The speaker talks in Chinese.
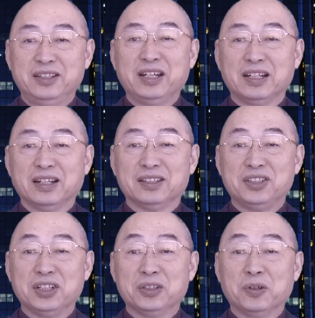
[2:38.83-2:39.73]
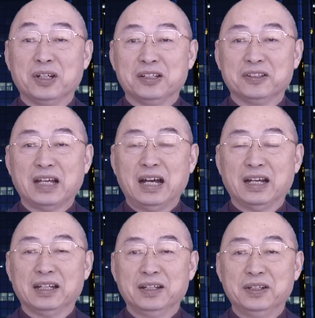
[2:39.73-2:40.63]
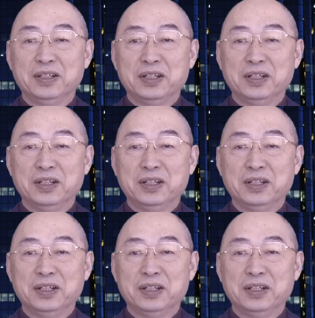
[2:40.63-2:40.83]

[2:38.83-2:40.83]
这个惊动可就大了，